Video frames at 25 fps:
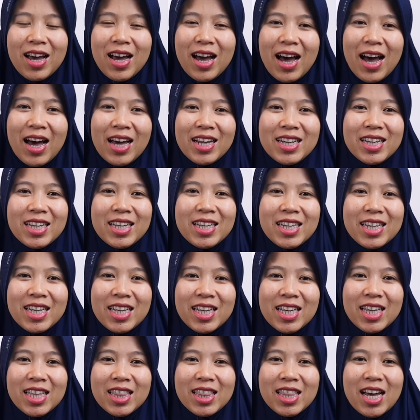Hari ini
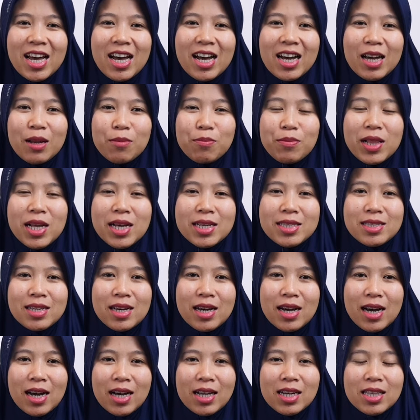kita akan
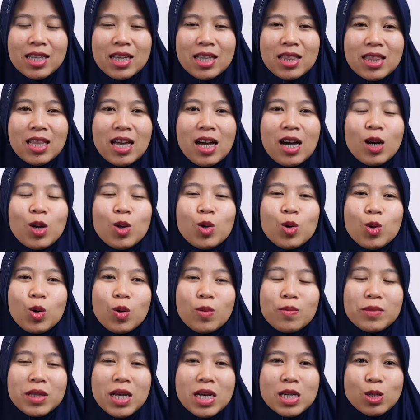belajar tentang
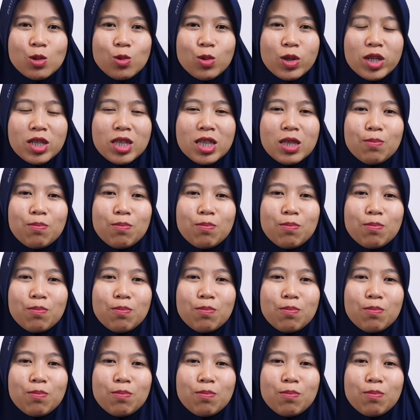hukum tajwid